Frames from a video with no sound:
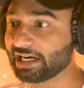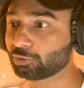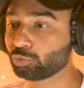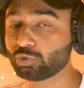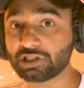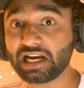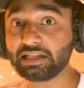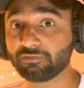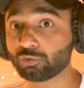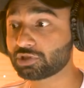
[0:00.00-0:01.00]
यार दूसरा
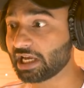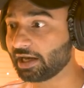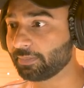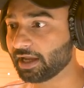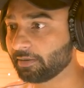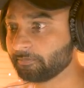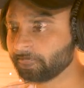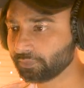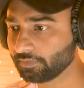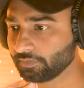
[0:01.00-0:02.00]
लीवर उस साइड पे है
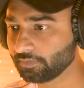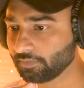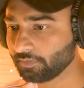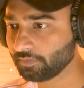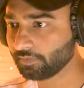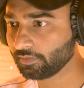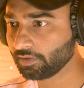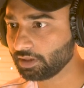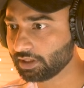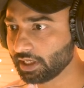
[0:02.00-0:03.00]

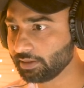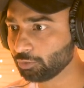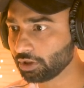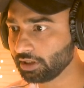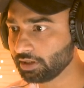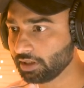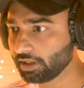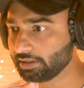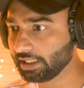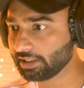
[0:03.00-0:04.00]
किधर गई मुर्गी
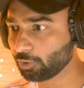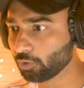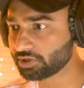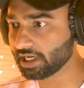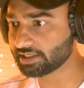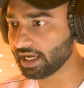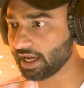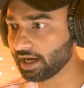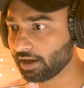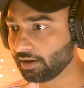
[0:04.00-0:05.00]
ये देखो उसका
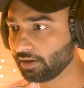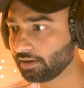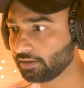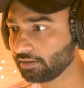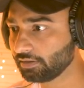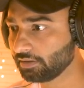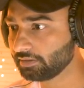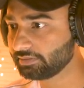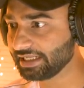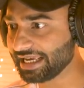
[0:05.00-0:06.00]
साया
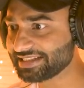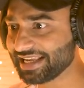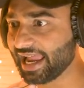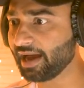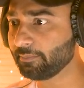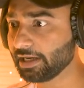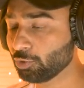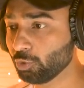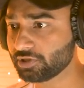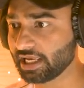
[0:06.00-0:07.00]
तेरा साया
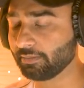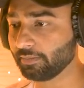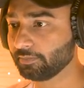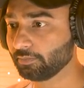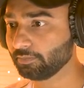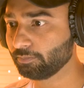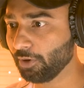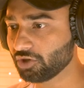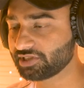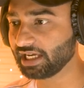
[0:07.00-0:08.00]
मनहूस है
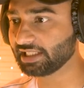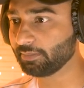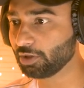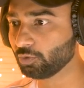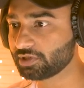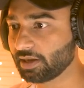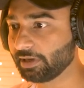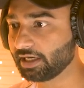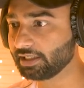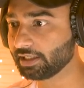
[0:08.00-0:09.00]
बहुत ज़्यादा मनहूस है
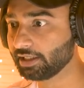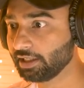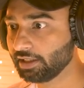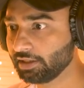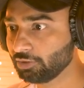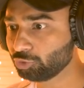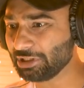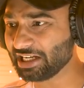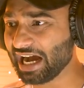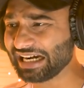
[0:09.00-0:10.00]
मेरे लिए
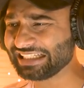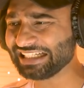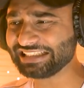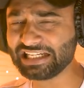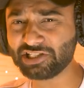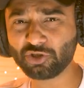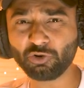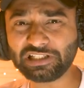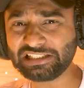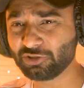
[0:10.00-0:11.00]
तुझे काट के ना तेरी
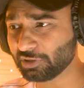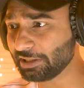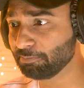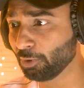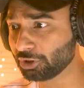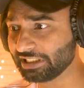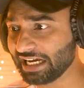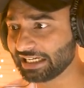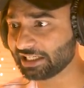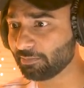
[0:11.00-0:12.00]
छोटी छोटी
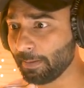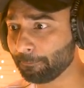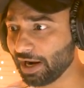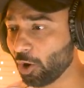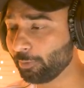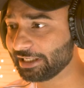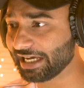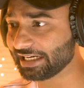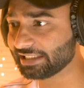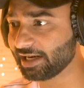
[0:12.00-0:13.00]
बोटियां करके मैं पुलाव में
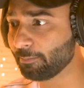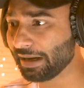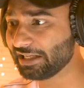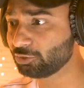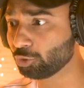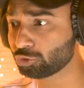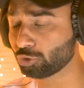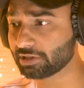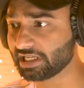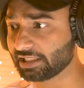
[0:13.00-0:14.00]
डाल के ना भाई
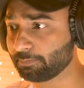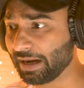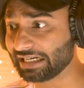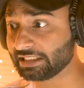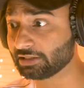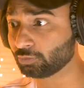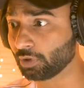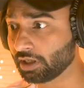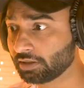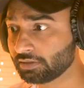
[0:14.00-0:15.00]
दोस्तों के साथ पार्टी
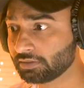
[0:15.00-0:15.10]
करूंगा